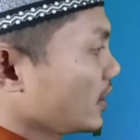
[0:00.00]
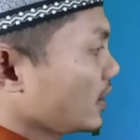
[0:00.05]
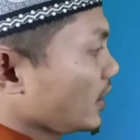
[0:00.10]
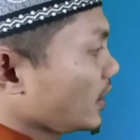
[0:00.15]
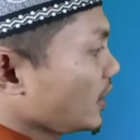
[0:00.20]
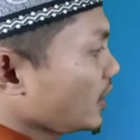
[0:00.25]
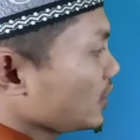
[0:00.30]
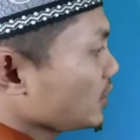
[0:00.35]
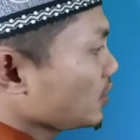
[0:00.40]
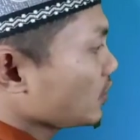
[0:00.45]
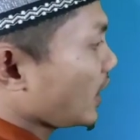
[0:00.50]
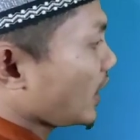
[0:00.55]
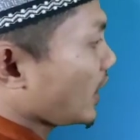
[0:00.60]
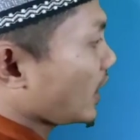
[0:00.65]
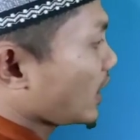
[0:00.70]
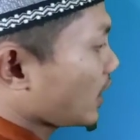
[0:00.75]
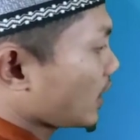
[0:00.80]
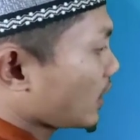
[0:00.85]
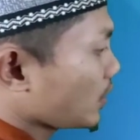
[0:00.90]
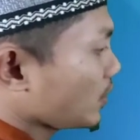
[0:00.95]
Ini juga
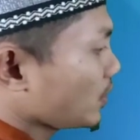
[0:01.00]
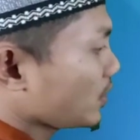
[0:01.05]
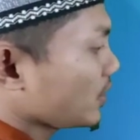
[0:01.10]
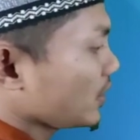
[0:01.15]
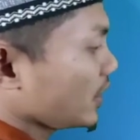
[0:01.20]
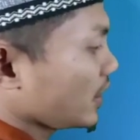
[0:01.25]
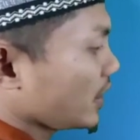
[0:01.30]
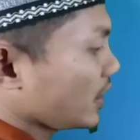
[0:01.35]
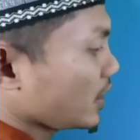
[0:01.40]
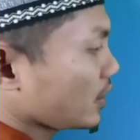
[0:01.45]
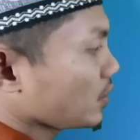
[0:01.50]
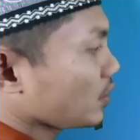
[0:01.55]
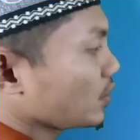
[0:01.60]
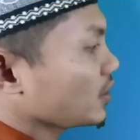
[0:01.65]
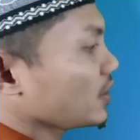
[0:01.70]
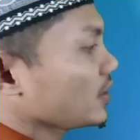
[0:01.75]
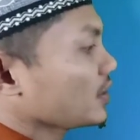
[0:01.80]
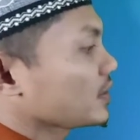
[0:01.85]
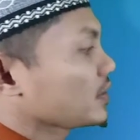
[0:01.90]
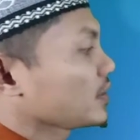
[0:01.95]
nun, ini
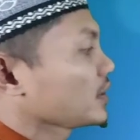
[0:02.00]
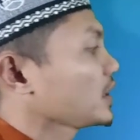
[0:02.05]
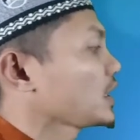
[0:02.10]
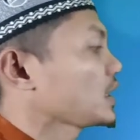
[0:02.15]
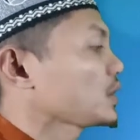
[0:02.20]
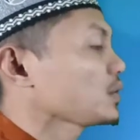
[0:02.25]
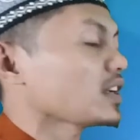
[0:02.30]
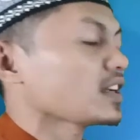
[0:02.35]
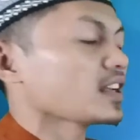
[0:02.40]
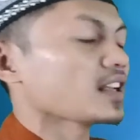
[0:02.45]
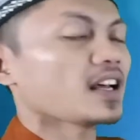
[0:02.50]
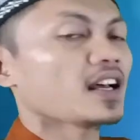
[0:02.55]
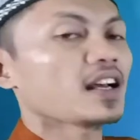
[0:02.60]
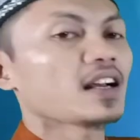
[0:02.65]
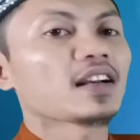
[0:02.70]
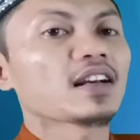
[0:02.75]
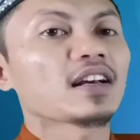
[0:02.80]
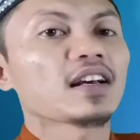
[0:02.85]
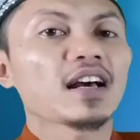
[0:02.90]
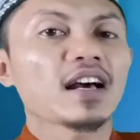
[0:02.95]
nun itu adalah
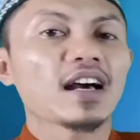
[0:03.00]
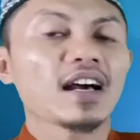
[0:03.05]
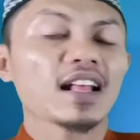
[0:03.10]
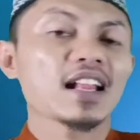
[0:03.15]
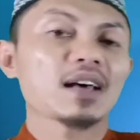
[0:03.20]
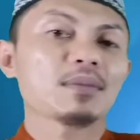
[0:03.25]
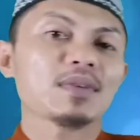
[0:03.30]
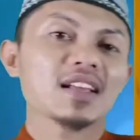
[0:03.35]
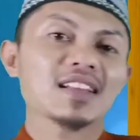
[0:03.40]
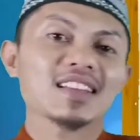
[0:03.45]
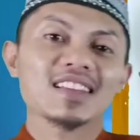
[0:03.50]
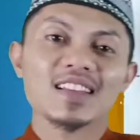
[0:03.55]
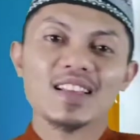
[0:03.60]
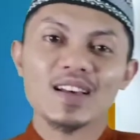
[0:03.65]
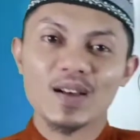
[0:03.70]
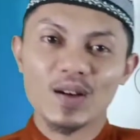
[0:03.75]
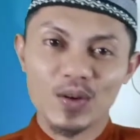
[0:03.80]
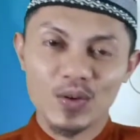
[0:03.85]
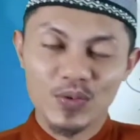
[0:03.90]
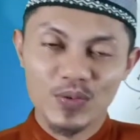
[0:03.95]

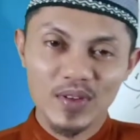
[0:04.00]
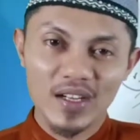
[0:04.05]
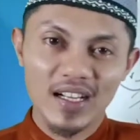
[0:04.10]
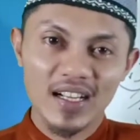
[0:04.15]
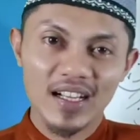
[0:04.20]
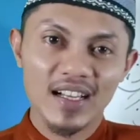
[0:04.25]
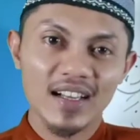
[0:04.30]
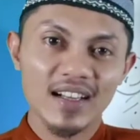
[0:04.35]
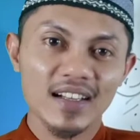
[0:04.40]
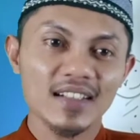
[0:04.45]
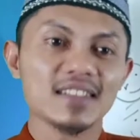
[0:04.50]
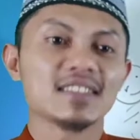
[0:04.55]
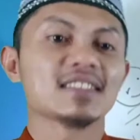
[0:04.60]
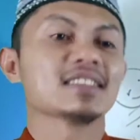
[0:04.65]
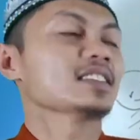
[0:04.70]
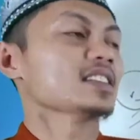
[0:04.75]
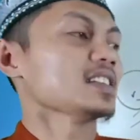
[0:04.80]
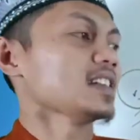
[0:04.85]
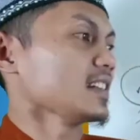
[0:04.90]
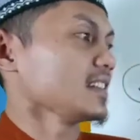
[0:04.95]
alamat rofa.
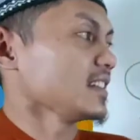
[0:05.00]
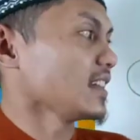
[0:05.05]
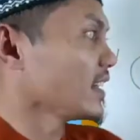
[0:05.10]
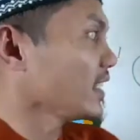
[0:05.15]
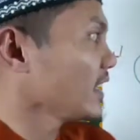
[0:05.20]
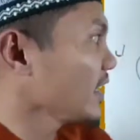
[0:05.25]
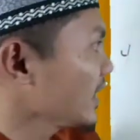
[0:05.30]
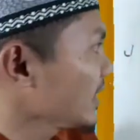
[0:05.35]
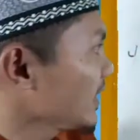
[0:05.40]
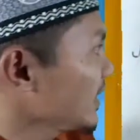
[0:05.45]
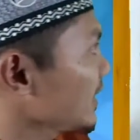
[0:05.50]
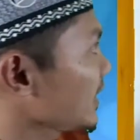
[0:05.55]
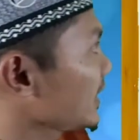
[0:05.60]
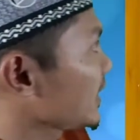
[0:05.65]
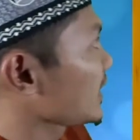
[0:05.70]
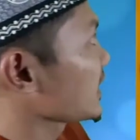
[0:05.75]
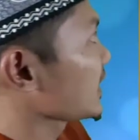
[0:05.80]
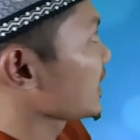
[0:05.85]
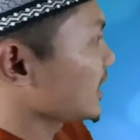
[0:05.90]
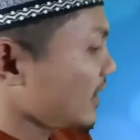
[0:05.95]
Jadi
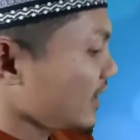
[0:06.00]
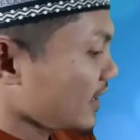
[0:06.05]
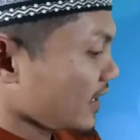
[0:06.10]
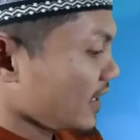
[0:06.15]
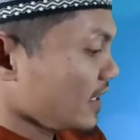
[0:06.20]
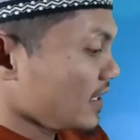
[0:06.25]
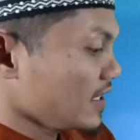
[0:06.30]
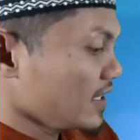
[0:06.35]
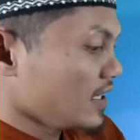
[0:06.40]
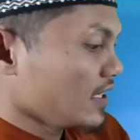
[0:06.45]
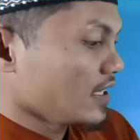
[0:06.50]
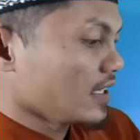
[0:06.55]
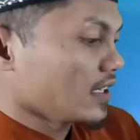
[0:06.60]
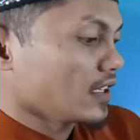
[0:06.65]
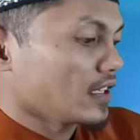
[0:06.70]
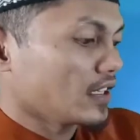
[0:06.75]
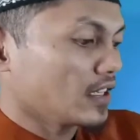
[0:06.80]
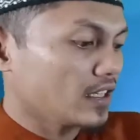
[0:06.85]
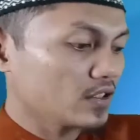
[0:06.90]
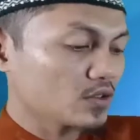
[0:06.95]
ini tadi ya,
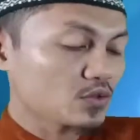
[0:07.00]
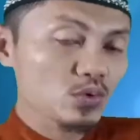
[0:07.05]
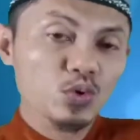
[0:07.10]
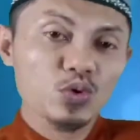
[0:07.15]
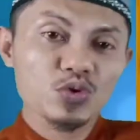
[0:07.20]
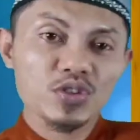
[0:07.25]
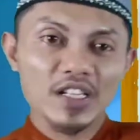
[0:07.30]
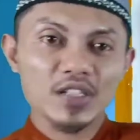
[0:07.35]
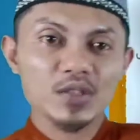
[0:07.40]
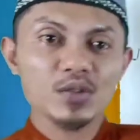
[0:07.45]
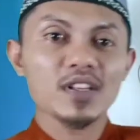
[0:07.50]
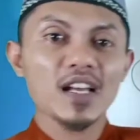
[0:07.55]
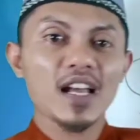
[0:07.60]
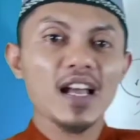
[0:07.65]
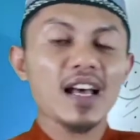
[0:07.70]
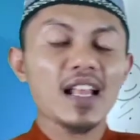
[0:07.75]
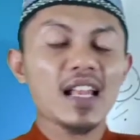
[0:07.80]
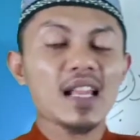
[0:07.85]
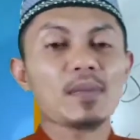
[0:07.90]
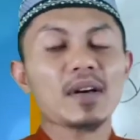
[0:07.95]
eh, usai sudah
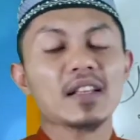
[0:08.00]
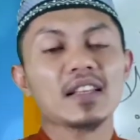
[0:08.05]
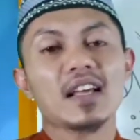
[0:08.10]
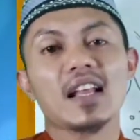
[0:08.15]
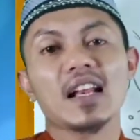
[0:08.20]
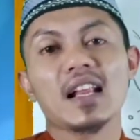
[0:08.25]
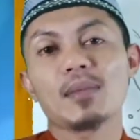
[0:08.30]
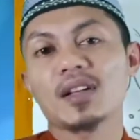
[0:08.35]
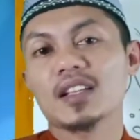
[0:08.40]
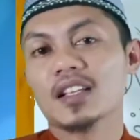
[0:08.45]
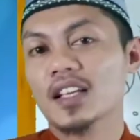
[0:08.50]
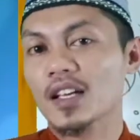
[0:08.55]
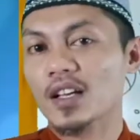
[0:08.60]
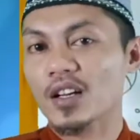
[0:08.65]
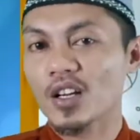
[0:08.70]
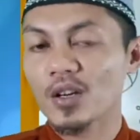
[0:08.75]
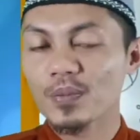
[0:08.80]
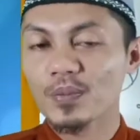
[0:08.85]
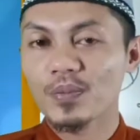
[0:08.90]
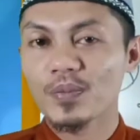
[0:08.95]
alamat-alamat
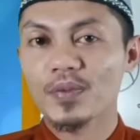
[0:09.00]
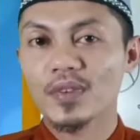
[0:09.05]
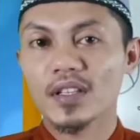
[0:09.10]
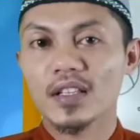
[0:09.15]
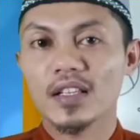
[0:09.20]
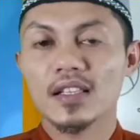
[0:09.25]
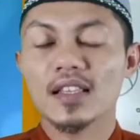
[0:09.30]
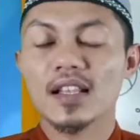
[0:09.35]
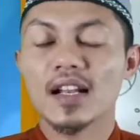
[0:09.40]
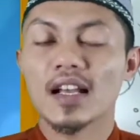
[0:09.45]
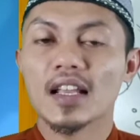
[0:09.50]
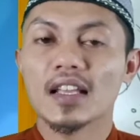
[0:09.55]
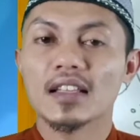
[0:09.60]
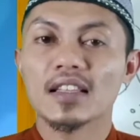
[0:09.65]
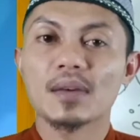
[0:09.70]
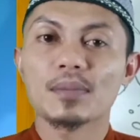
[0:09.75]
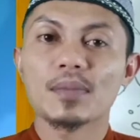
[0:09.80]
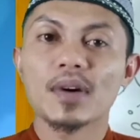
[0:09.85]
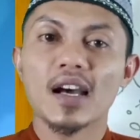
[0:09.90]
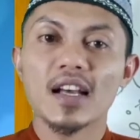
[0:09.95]
i'rab telah
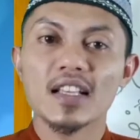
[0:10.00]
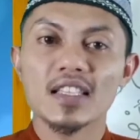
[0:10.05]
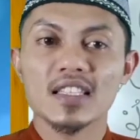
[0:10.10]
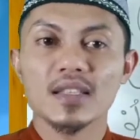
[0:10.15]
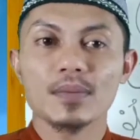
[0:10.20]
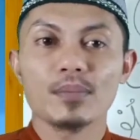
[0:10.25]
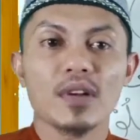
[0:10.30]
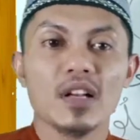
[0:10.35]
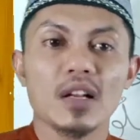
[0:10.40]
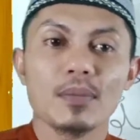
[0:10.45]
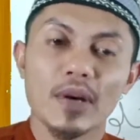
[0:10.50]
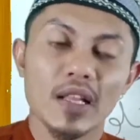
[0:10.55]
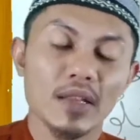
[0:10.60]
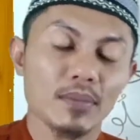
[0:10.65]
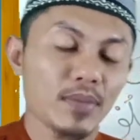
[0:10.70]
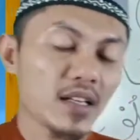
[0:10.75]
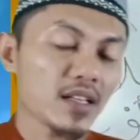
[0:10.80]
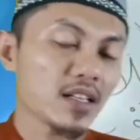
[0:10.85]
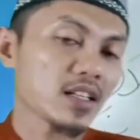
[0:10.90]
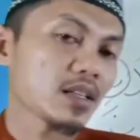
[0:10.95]
kita bahas menempat
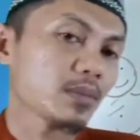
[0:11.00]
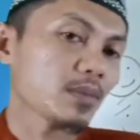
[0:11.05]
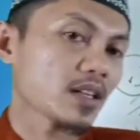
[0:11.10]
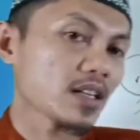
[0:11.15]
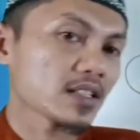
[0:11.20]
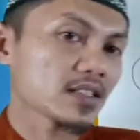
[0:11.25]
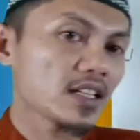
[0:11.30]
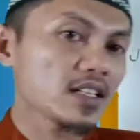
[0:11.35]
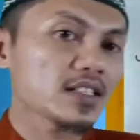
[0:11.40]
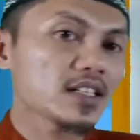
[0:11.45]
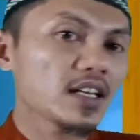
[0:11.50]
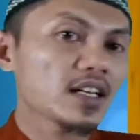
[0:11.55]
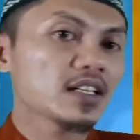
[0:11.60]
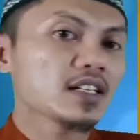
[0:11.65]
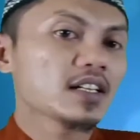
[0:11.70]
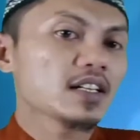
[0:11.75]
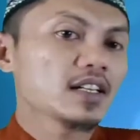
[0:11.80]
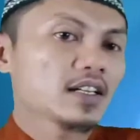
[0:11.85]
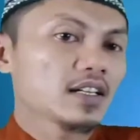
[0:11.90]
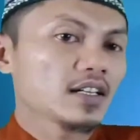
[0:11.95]
pada di mana saja
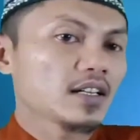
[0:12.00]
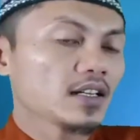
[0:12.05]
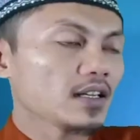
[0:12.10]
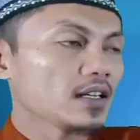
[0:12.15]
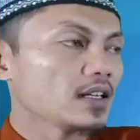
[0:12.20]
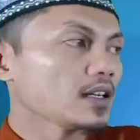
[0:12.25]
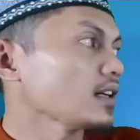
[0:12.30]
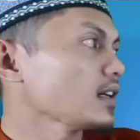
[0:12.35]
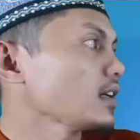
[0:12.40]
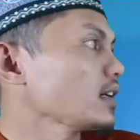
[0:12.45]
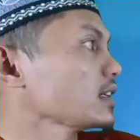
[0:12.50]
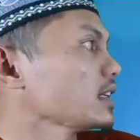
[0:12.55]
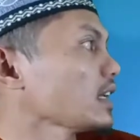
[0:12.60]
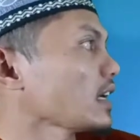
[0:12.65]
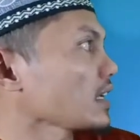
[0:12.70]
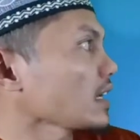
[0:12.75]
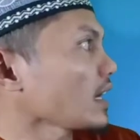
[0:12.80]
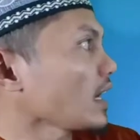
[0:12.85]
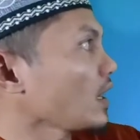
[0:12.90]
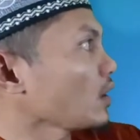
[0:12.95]
eh,
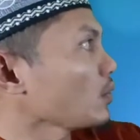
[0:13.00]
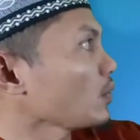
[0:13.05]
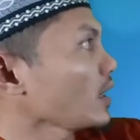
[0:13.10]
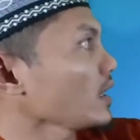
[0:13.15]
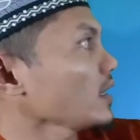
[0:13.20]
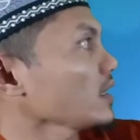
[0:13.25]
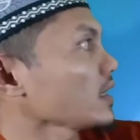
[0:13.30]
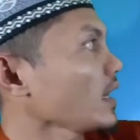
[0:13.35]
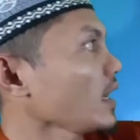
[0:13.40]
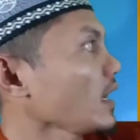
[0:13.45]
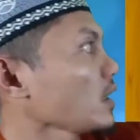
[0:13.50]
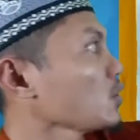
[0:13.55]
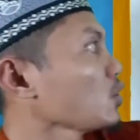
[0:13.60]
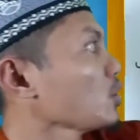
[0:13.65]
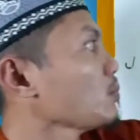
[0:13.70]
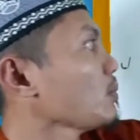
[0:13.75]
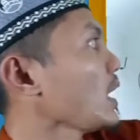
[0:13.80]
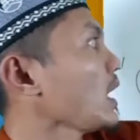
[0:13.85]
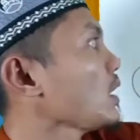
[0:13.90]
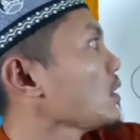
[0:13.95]
dari awal ya
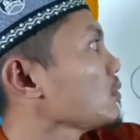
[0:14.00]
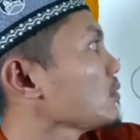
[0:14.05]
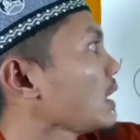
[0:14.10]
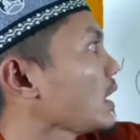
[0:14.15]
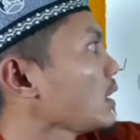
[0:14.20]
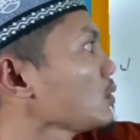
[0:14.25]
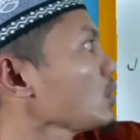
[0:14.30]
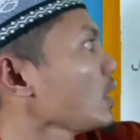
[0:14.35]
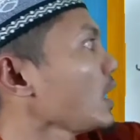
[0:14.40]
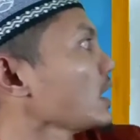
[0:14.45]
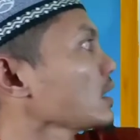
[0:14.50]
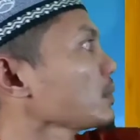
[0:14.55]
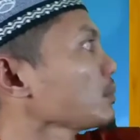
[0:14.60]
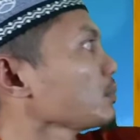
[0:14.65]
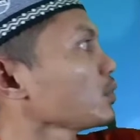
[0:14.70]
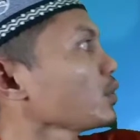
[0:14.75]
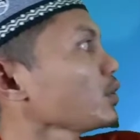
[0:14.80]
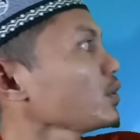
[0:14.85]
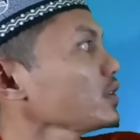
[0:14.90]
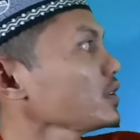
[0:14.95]
domah wau alif
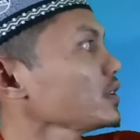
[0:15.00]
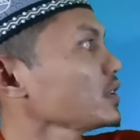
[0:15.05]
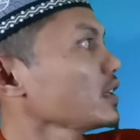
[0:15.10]
nun